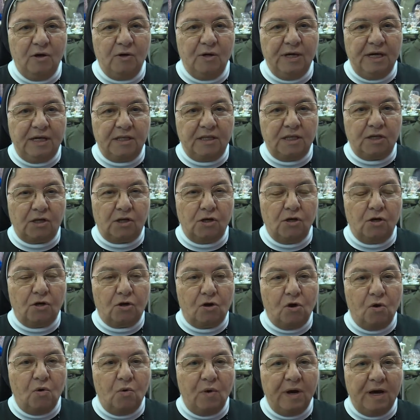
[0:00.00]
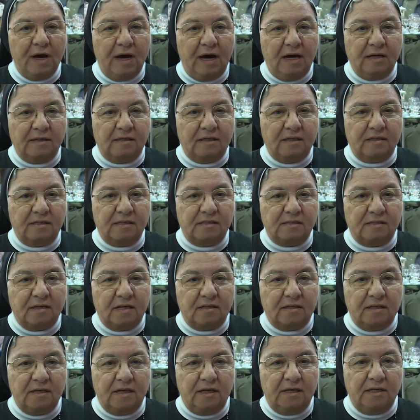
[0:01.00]
يعطيك القوة حتى
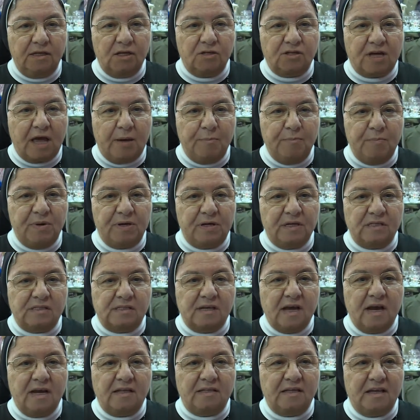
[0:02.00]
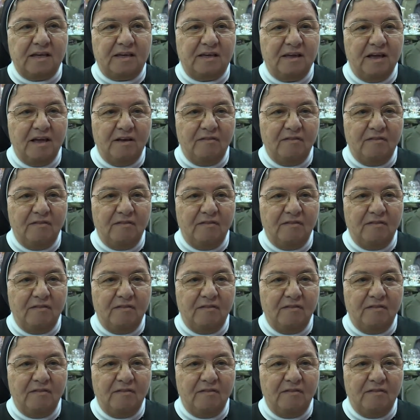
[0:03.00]
تستطيع أن تكمل رسالتك